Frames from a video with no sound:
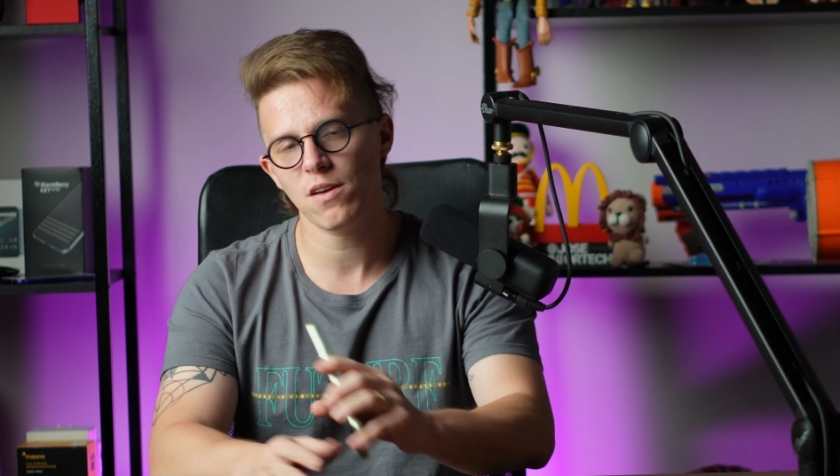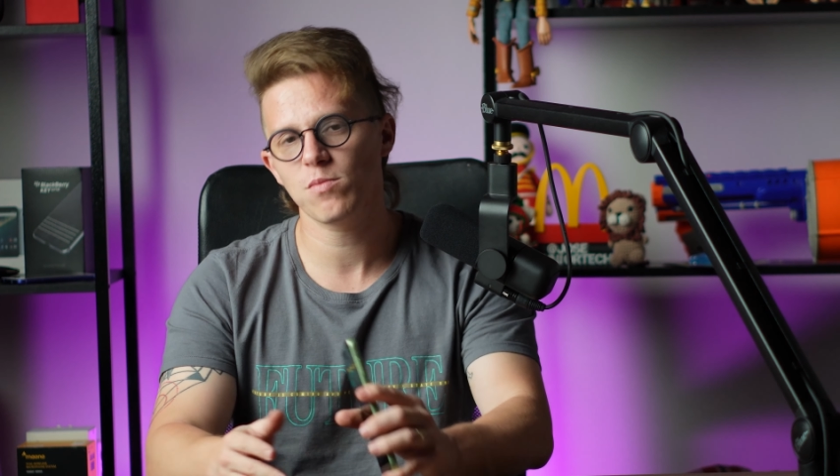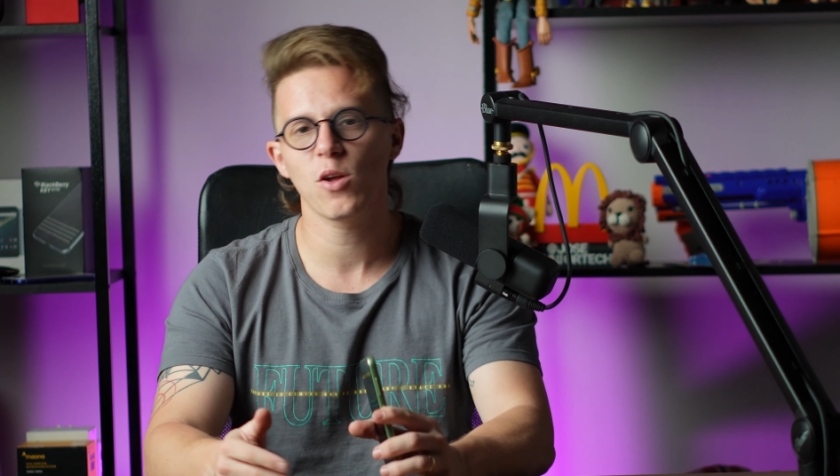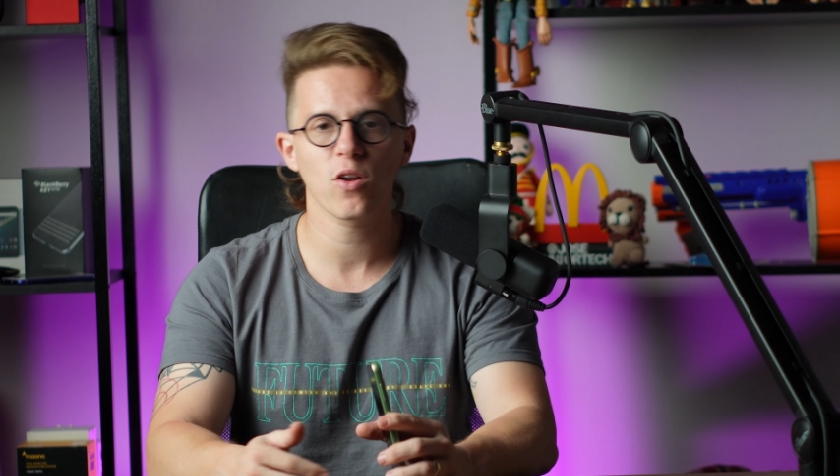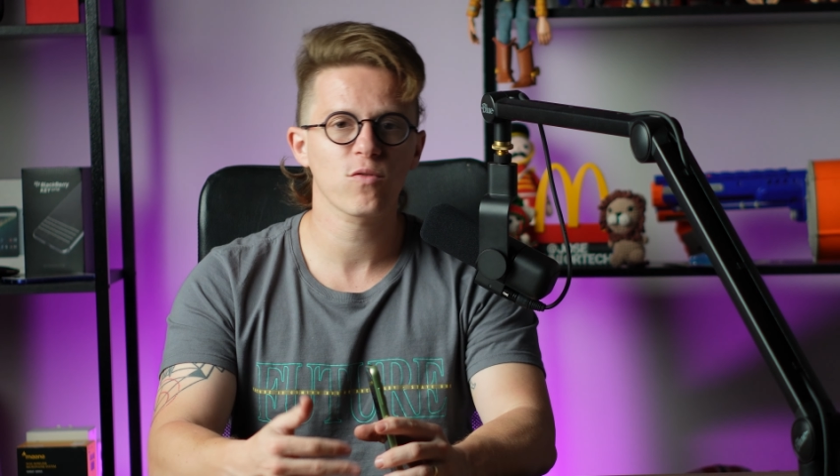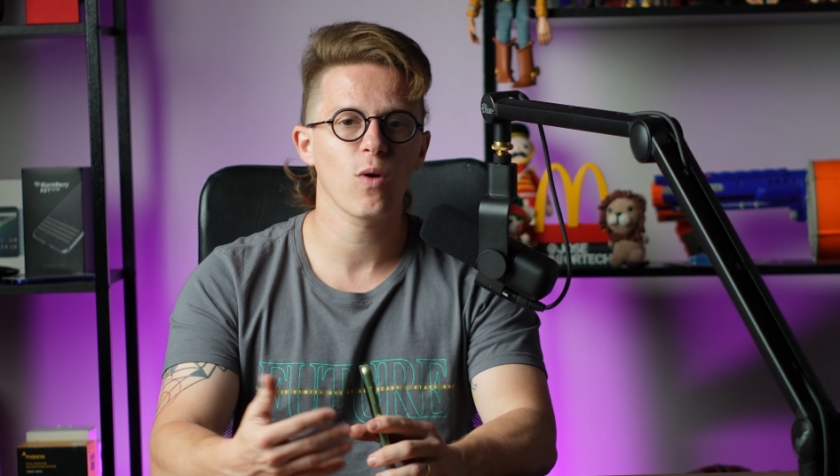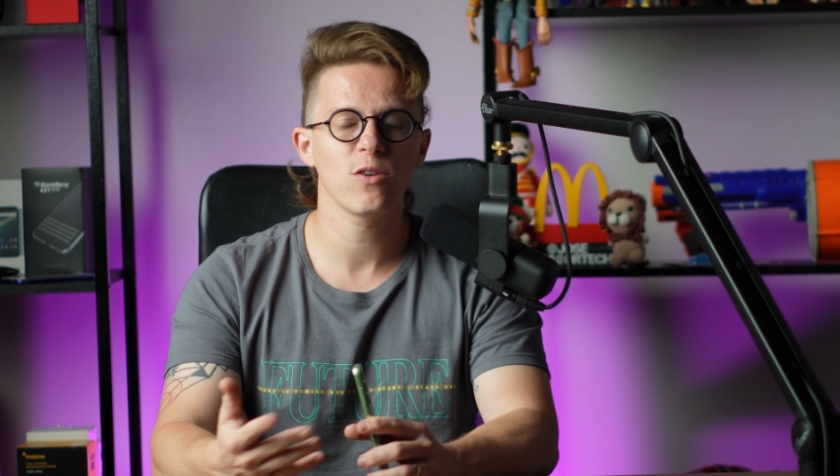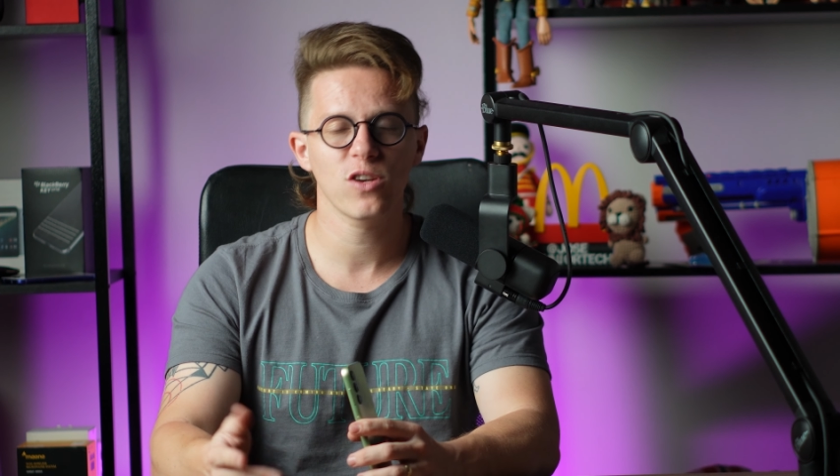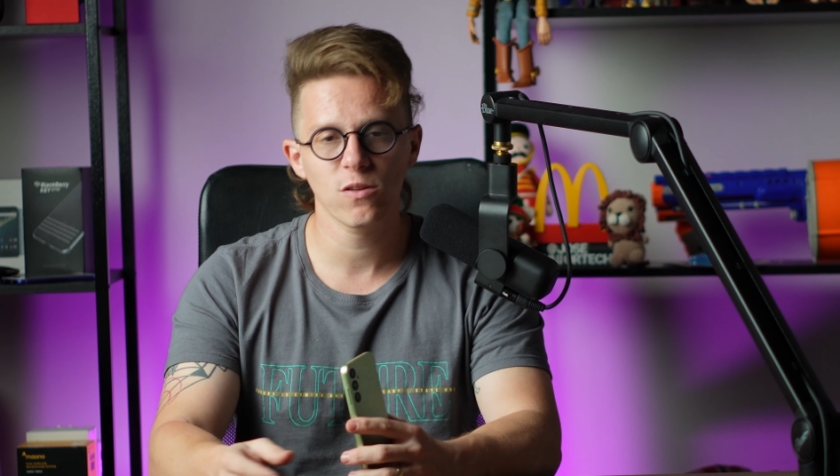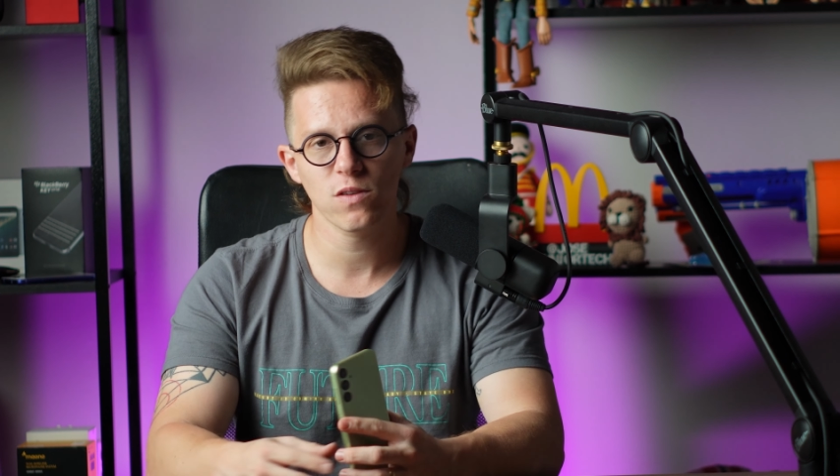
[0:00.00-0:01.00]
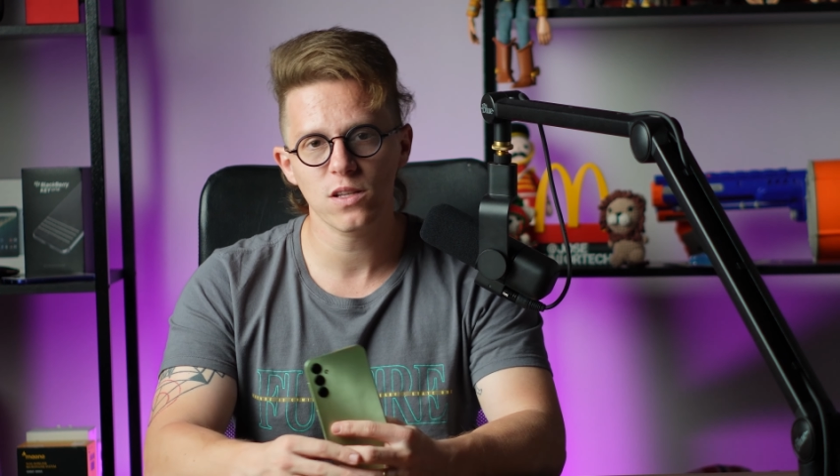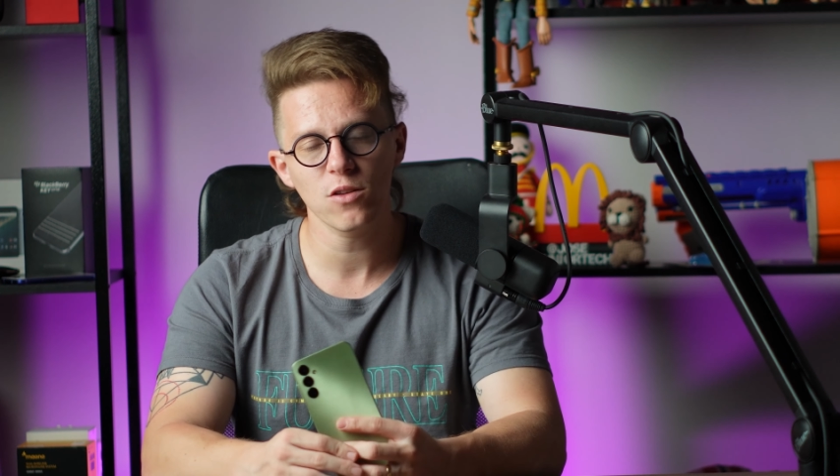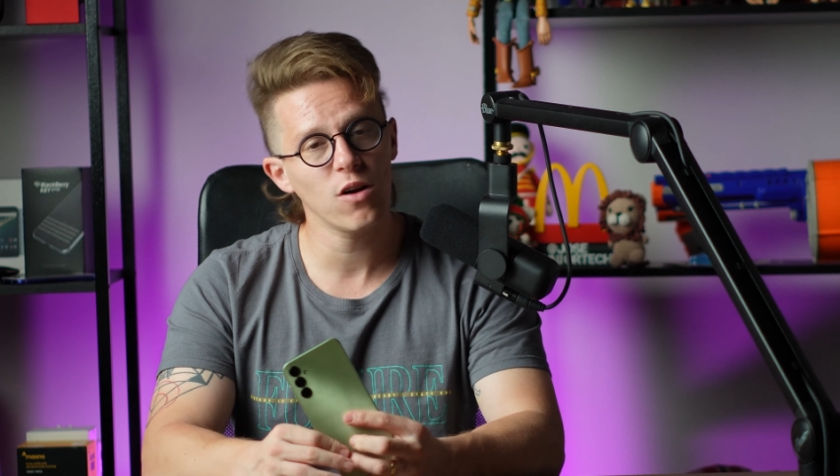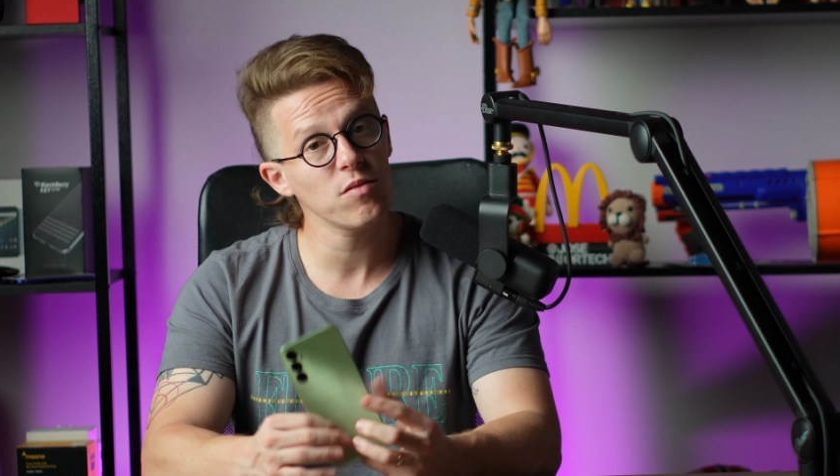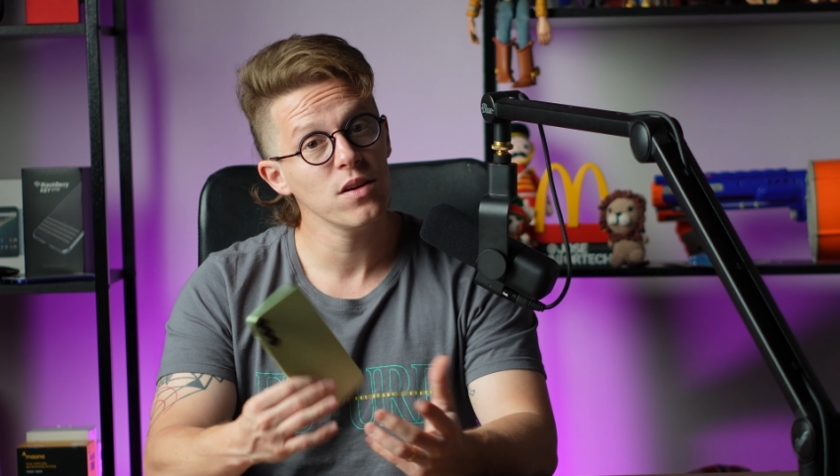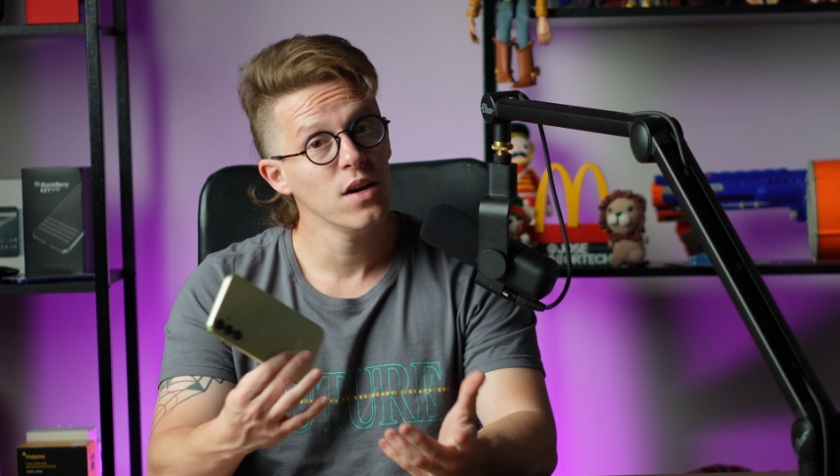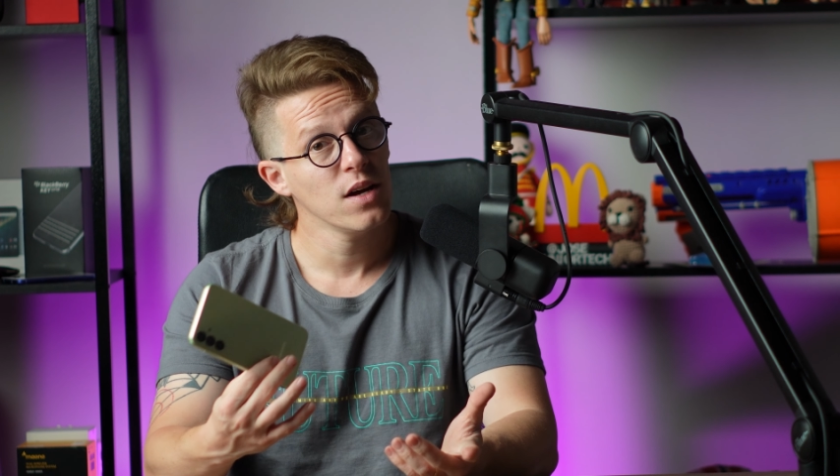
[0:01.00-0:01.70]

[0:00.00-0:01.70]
vez melhores com LG 99,